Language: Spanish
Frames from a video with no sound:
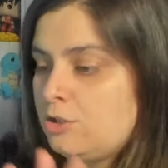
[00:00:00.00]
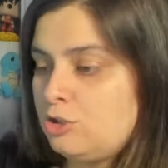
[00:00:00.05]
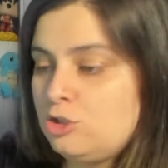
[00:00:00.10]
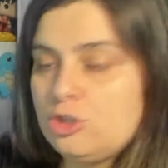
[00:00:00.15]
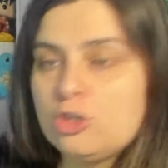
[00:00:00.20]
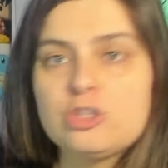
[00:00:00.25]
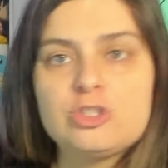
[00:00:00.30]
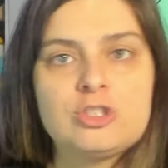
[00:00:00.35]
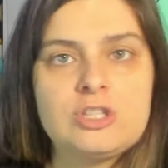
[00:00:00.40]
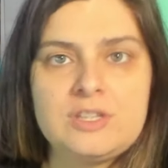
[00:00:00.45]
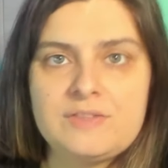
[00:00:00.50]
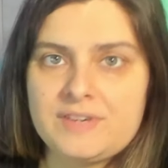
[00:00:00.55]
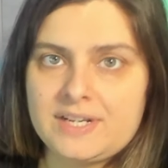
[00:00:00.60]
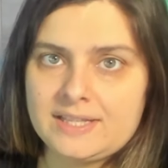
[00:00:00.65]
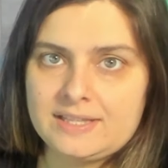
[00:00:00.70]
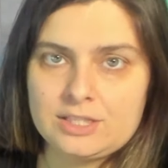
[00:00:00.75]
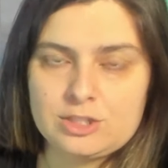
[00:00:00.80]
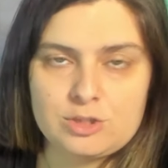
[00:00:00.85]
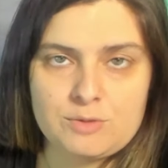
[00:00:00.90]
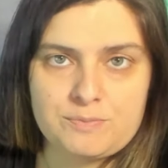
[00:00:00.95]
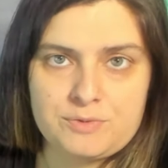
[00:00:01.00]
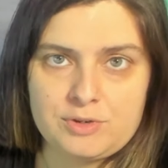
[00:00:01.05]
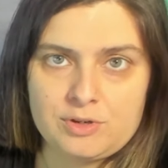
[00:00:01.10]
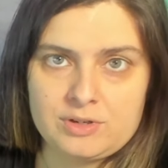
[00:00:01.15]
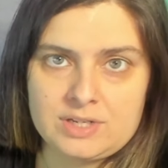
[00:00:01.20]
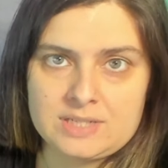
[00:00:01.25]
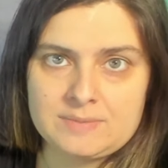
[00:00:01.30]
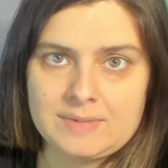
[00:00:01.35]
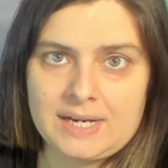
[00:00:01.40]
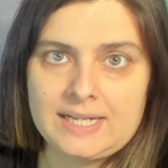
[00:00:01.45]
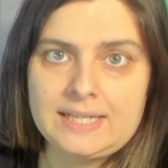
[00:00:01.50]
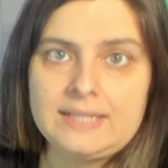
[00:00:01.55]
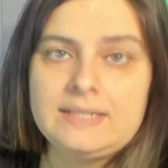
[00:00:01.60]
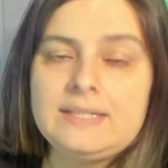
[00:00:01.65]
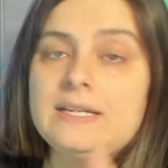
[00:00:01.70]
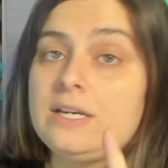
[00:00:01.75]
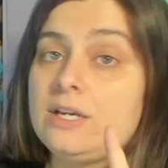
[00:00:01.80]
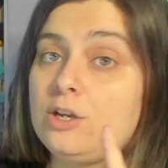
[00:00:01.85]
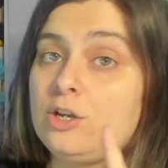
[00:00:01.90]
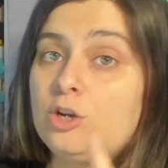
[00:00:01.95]
Yo os doy diferentes opciones, ¿vale?
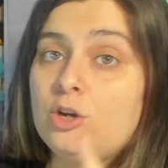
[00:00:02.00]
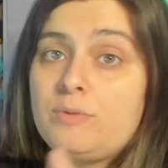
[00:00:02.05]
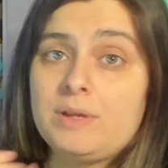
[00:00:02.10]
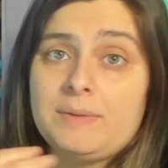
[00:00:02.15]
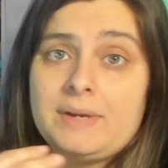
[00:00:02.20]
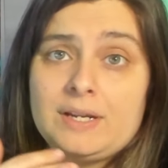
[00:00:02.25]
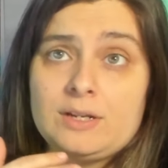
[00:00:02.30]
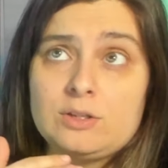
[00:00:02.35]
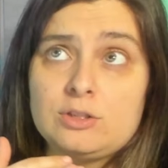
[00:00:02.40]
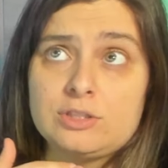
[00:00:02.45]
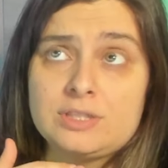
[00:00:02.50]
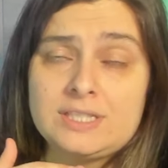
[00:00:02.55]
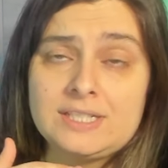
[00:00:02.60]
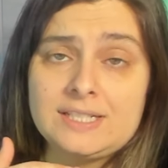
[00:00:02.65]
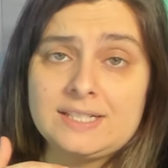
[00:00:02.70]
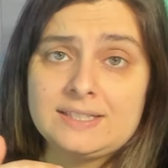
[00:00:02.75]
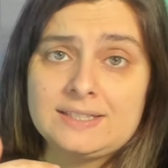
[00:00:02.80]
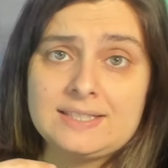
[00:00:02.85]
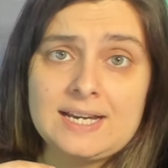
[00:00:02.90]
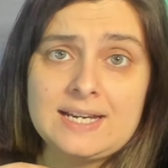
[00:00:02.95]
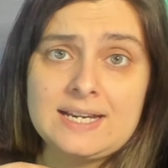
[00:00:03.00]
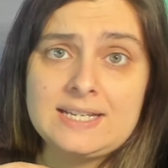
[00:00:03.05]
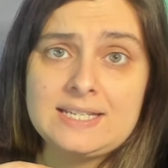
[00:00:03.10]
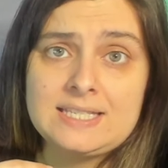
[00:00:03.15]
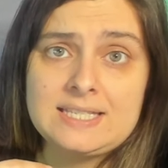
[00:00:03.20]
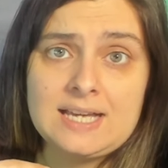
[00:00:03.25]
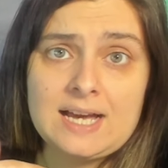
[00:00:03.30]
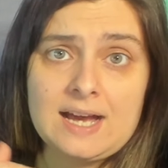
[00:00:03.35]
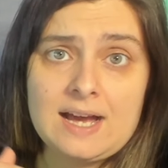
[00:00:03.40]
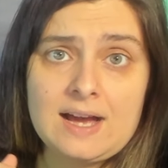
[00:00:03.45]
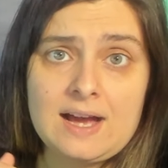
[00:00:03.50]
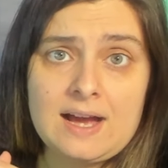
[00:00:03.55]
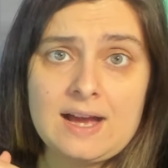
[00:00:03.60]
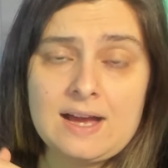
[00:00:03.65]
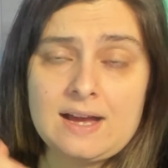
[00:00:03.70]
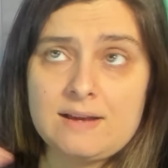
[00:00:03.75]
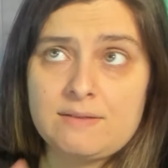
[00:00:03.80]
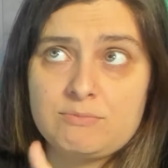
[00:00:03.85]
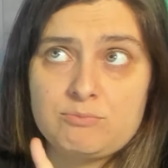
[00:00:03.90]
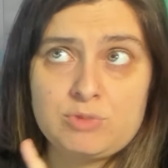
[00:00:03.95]
Lo primero, si entráis
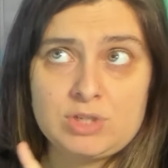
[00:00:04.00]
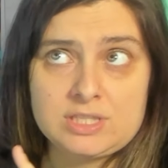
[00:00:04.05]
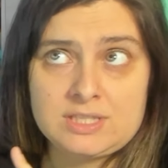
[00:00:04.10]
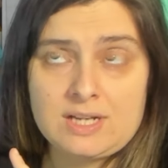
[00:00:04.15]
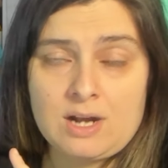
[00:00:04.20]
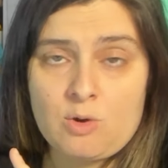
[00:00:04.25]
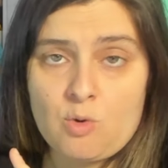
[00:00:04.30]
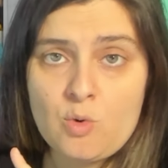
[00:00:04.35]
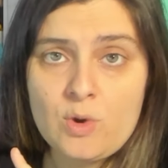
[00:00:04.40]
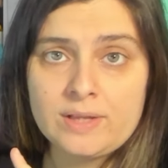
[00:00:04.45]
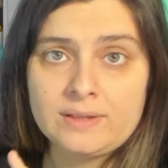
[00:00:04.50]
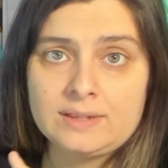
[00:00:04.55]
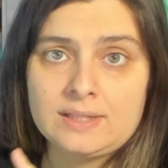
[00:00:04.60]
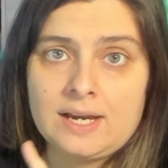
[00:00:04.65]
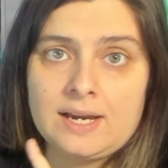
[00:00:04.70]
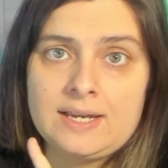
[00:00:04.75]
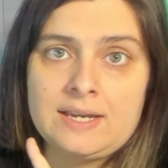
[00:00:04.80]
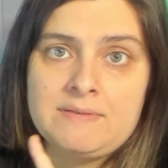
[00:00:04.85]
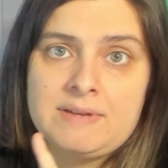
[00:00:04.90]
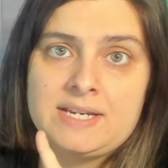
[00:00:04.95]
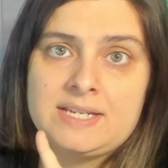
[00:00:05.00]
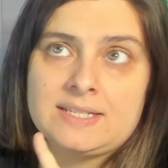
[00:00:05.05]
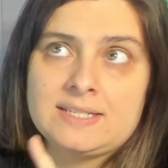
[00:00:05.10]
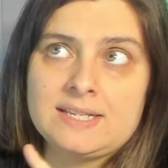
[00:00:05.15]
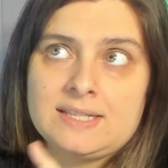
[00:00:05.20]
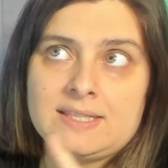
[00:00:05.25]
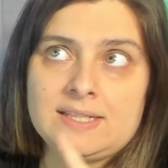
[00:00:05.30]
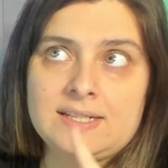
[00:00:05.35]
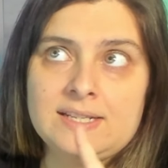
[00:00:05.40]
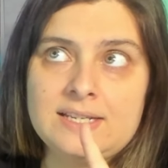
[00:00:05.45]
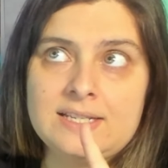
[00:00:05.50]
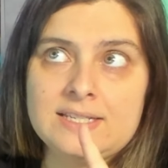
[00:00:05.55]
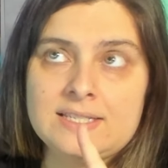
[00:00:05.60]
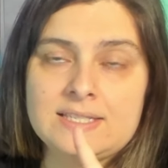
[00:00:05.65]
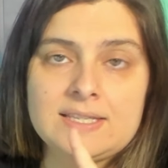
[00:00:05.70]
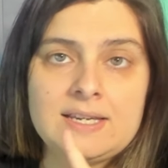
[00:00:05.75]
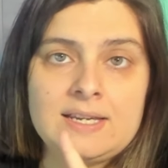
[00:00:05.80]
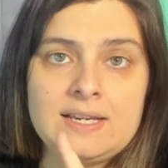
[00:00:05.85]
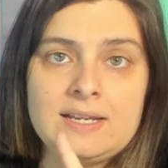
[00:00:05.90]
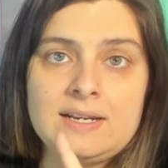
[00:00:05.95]
a vuestra cuenta y veis que
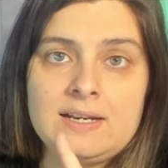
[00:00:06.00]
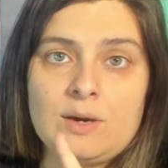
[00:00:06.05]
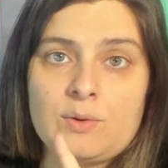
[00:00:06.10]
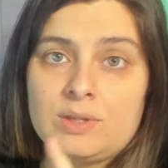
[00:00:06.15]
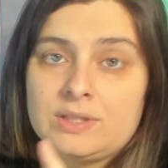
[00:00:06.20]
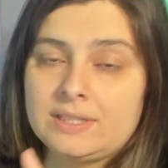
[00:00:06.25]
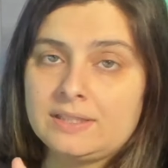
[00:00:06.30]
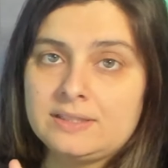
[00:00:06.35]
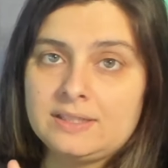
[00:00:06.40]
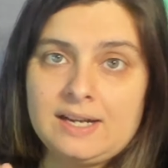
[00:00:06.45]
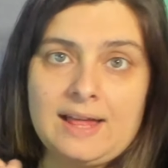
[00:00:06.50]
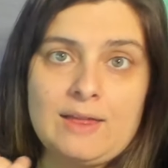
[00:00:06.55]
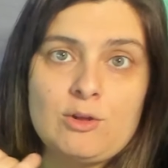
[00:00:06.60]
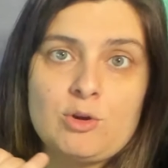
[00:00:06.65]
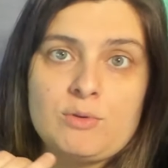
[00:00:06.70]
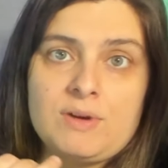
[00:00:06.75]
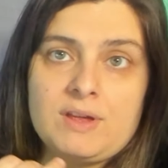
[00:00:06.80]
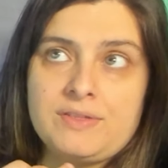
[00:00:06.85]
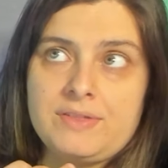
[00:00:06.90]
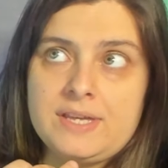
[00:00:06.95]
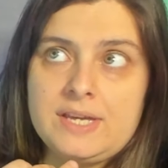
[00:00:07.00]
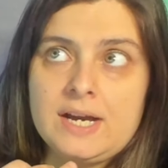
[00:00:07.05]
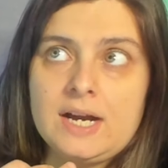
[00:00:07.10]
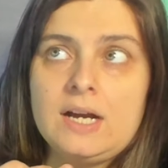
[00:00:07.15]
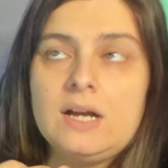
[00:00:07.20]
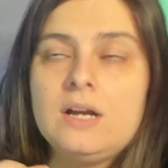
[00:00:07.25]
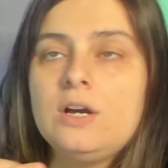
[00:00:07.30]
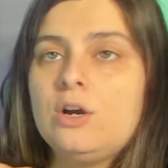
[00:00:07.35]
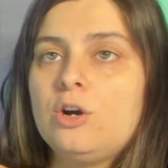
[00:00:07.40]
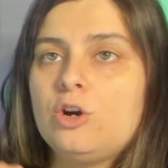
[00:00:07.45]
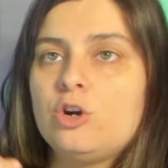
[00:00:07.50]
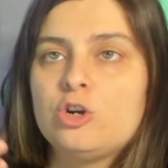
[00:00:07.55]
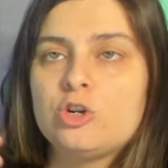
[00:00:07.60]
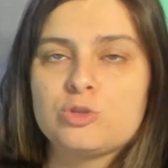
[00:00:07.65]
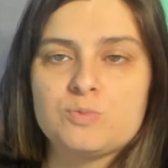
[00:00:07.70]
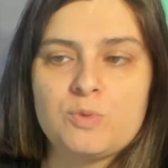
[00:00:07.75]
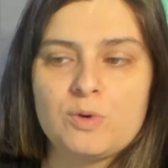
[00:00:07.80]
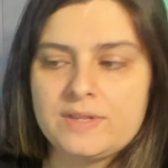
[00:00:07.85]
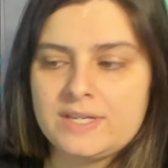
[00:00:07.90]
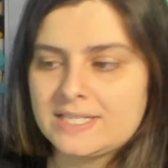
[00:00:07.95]
tenéis eh, la cuenta de entrenador vacía,
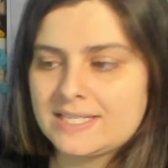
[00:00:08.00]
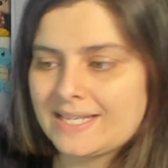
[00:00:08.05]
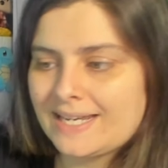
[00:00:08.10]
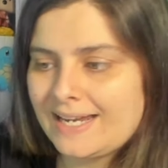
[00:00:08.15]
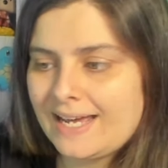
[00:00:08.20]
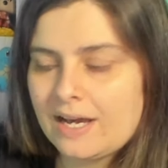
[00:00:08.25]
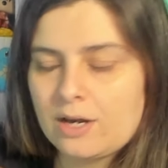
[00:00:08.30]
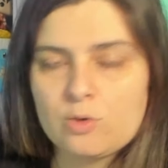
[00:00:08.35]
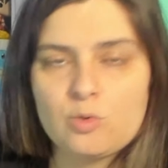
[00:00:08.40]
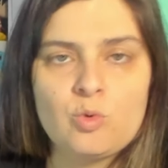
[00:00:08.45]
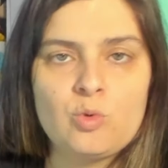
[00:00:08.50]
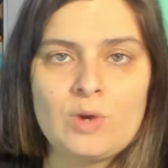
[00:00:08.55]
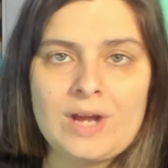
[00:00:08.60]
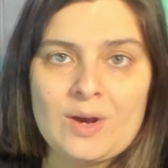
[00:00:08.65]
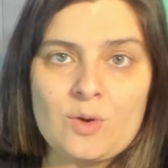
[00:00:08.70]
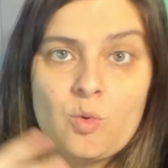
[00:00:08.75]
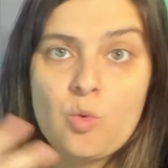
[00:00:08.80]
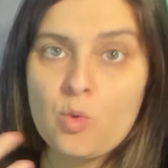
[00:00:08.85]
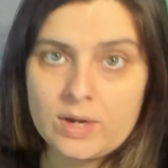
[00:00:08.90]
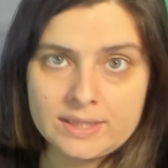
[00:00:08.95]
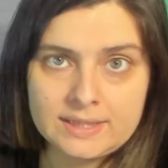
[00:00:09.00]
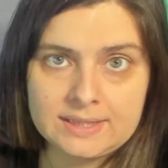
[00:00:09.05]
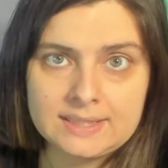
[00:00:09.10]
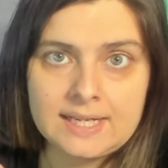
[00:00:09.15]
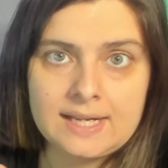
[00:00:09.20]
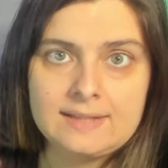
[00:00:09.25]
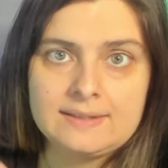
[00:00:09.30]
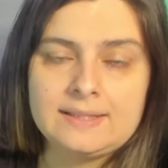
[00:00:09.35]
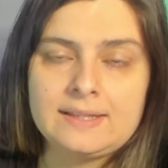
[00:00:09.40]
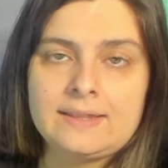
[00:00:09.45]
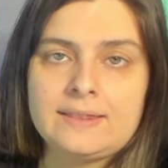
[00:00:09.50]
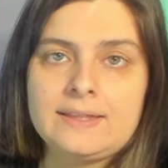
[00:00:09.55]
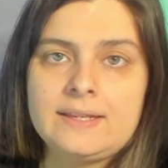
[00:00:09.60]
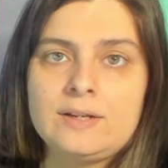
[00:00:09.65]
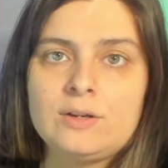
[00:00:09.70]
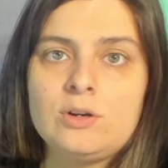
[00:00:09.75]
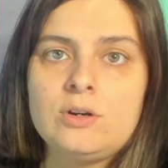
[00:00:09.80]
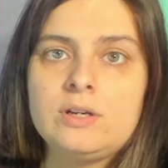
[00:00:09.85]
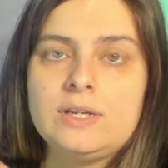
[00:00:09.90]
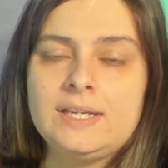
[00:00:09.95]
os podéis crear una cuenta de
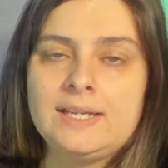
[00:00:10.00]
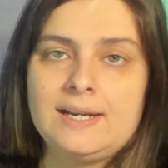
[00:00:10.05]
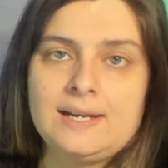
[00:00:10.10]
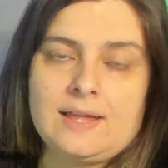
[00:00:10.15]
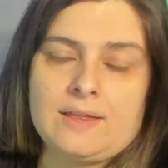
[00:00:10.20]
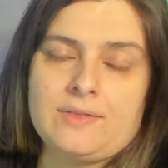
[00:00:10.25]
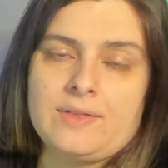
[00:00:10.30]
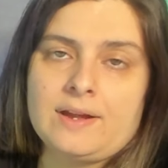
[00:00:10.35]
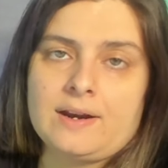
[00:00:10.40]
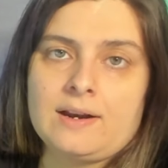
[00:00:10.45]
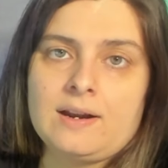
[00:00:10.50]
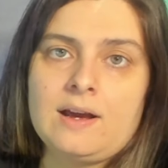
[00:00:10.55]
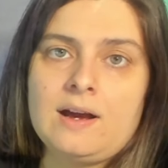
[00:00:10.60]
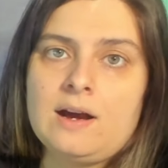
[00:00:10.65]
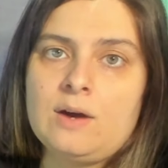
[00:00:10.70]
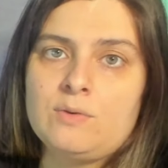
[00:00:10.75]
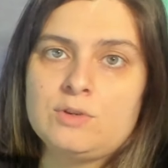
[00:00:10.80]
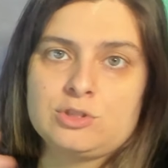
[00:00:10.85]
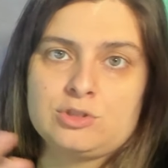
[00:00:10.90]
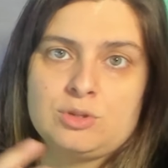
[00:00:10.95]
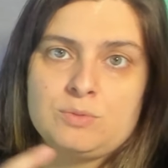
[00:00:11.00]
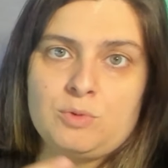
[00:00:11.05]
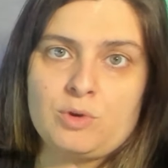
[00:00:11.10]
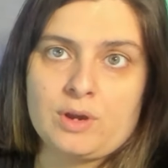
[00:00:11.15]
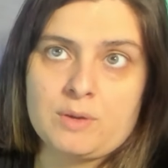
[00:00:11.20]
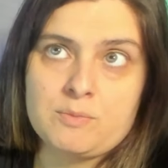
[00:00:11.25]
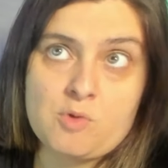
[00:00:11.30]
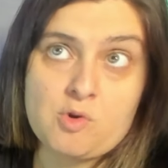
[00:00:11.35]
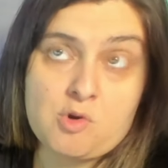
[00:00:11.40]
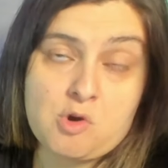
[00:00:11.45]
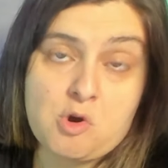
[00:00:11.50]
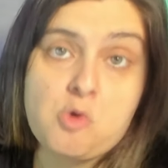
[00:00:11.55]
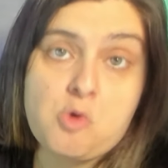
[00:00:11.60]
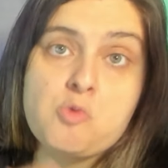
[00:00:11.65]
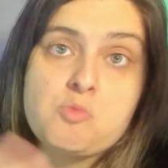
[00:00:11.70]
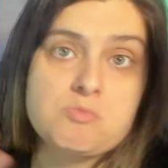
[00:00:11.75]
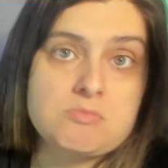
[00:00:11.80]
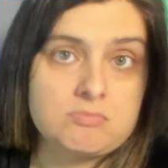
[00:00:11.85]
cero y enlazarla a vuestro Pokémon GO.